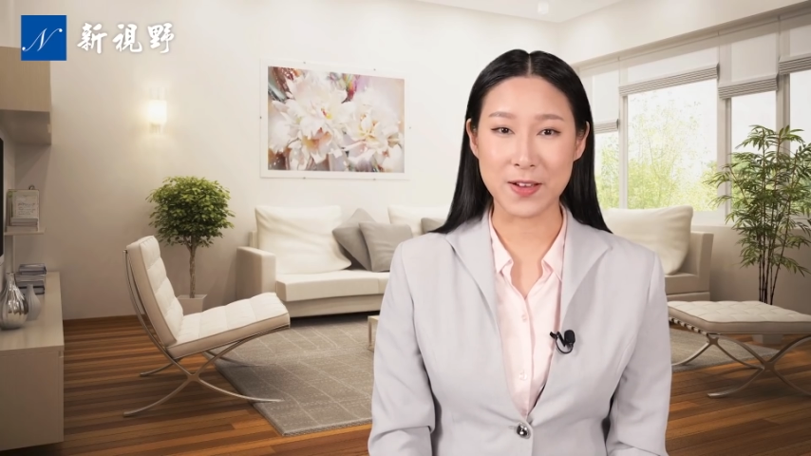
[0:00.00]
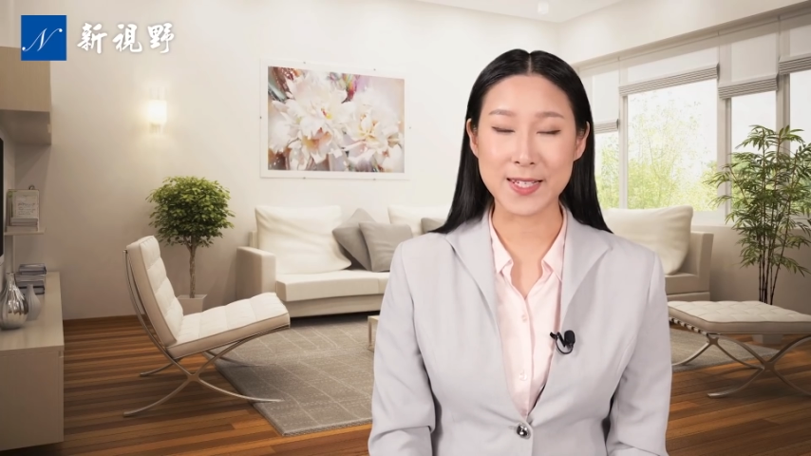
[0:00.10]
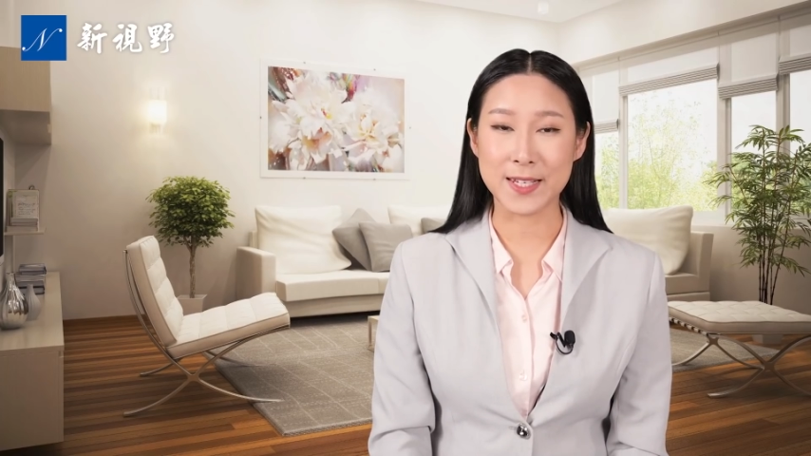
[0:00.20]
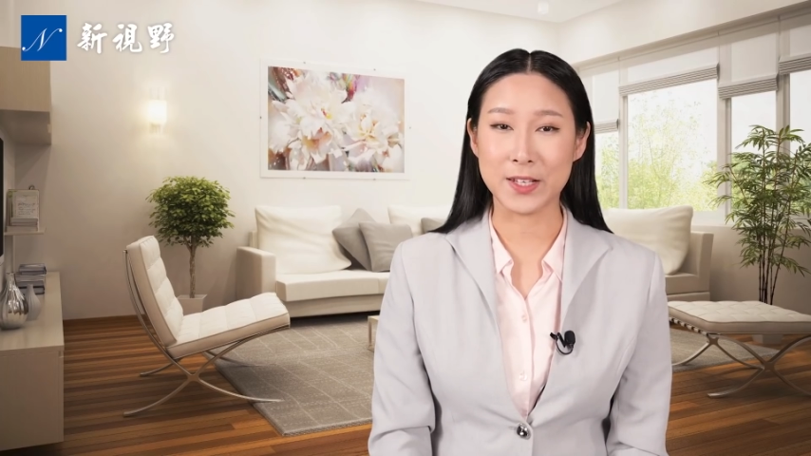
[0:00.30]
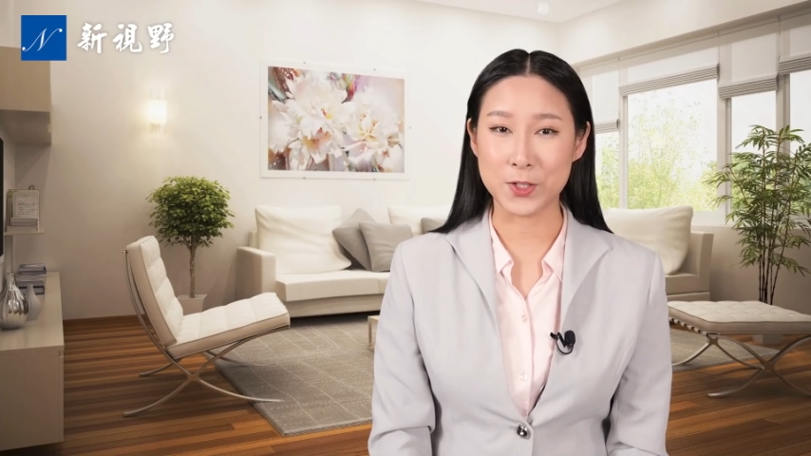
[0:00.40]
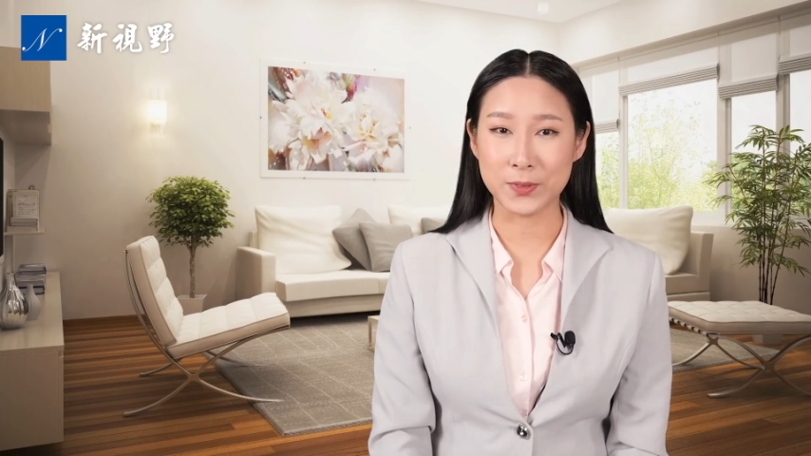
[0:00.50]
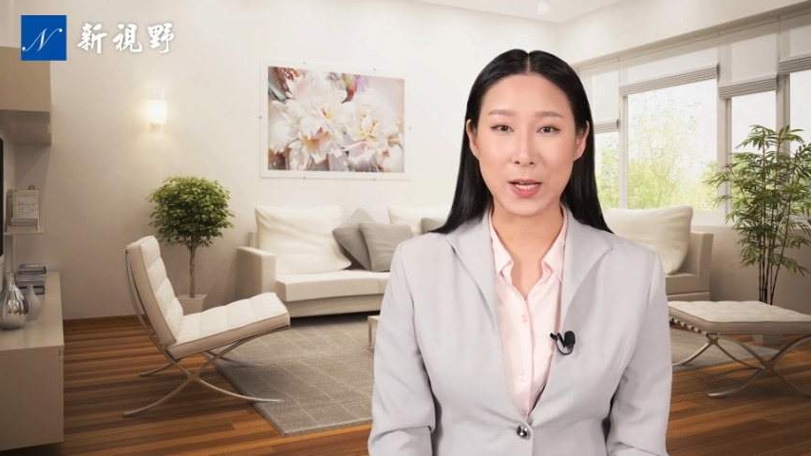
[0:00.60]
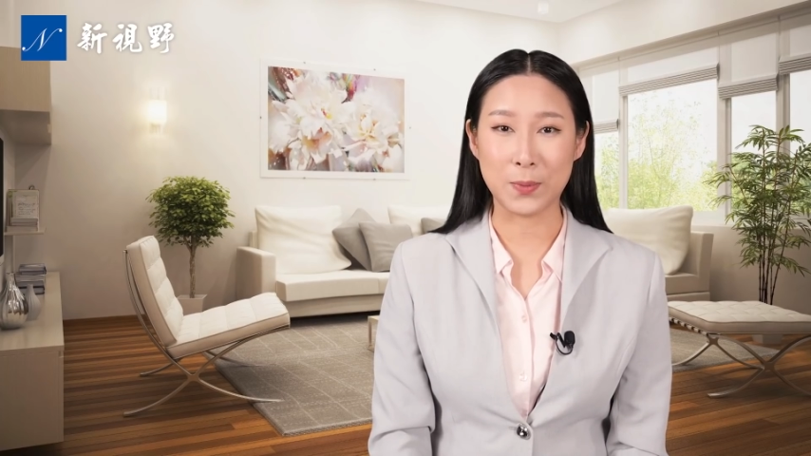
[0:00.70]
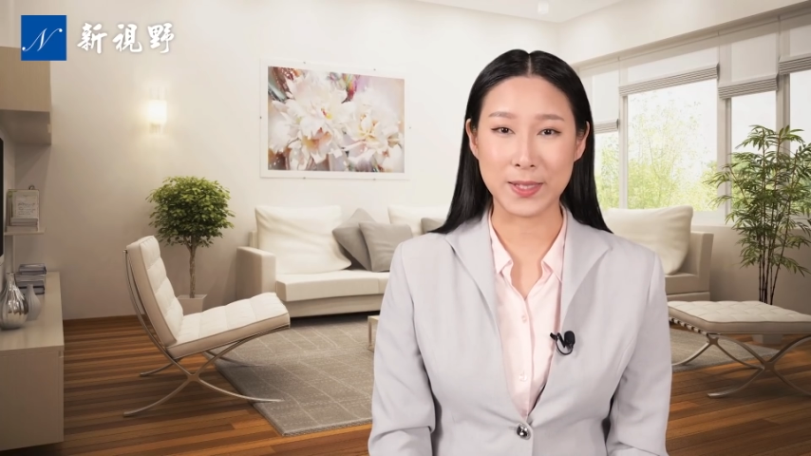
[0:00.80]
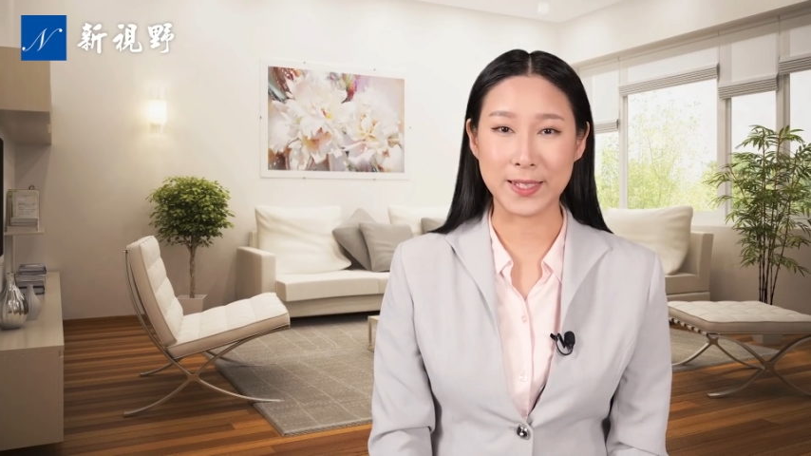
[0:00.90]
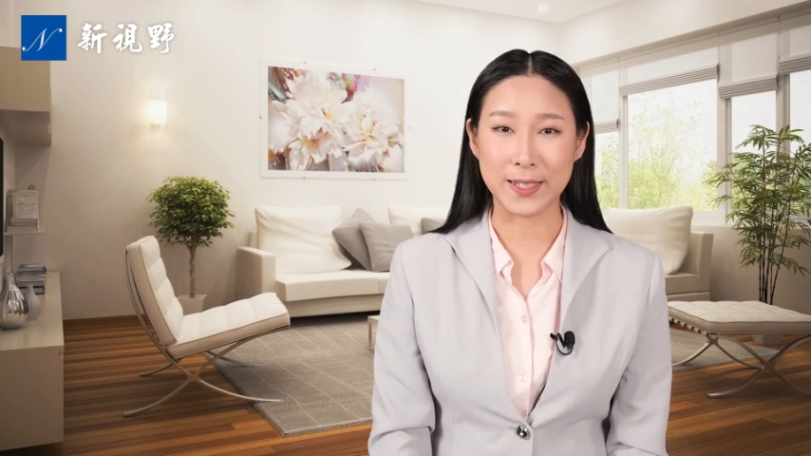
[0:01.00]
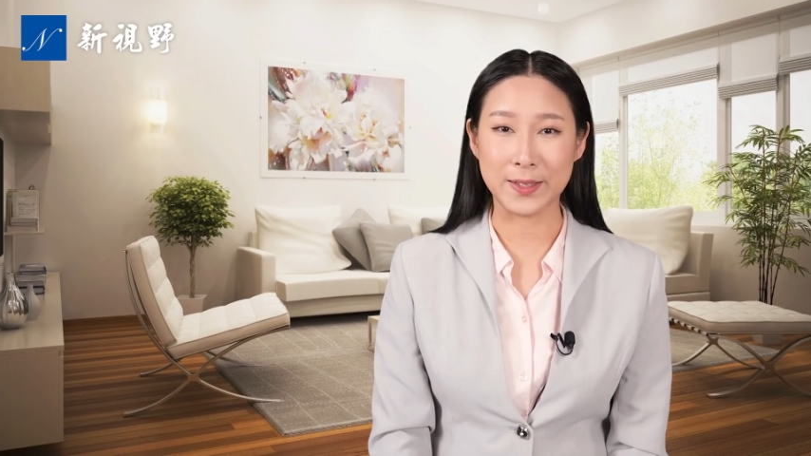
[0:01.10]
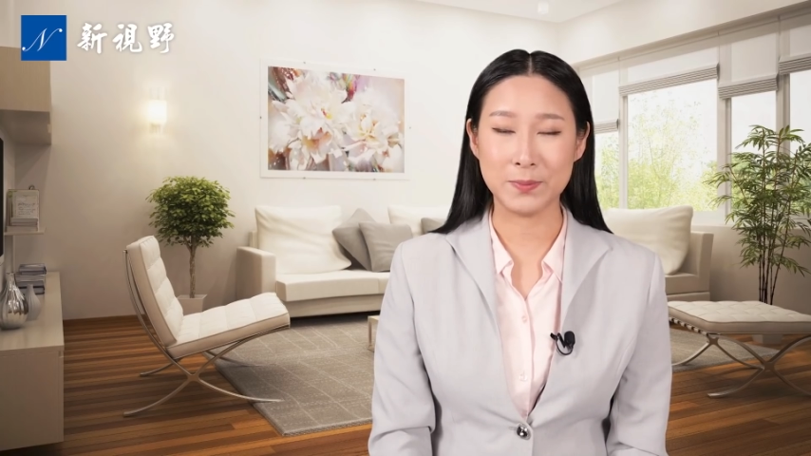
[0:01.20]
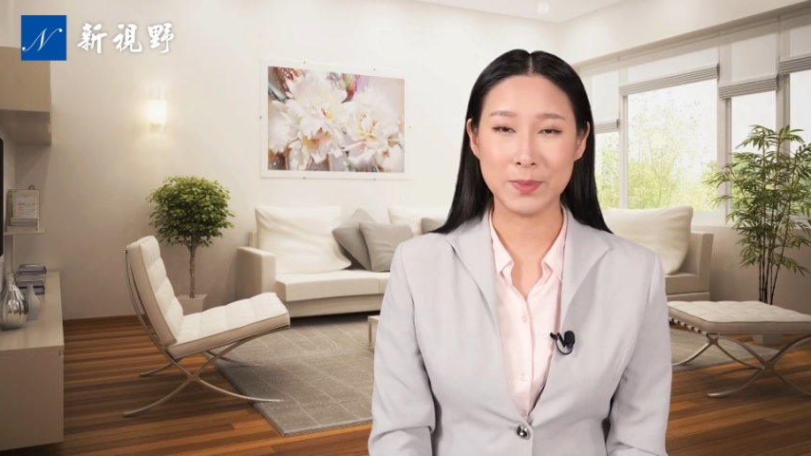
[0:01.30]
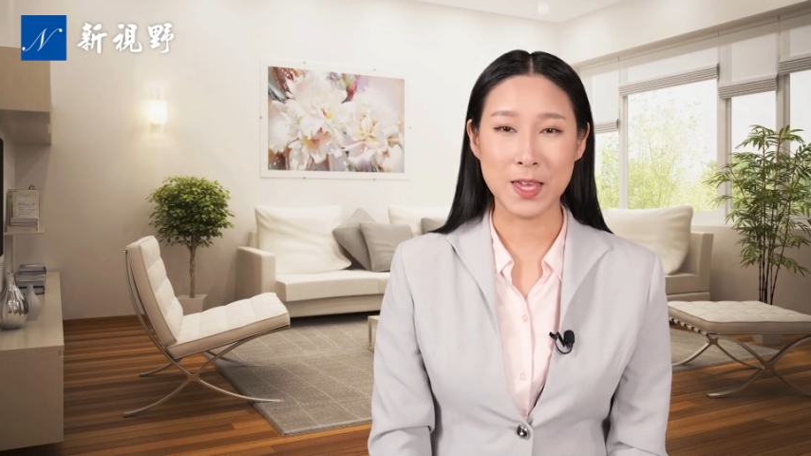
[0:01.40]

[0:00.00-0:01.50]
发现的重大问题，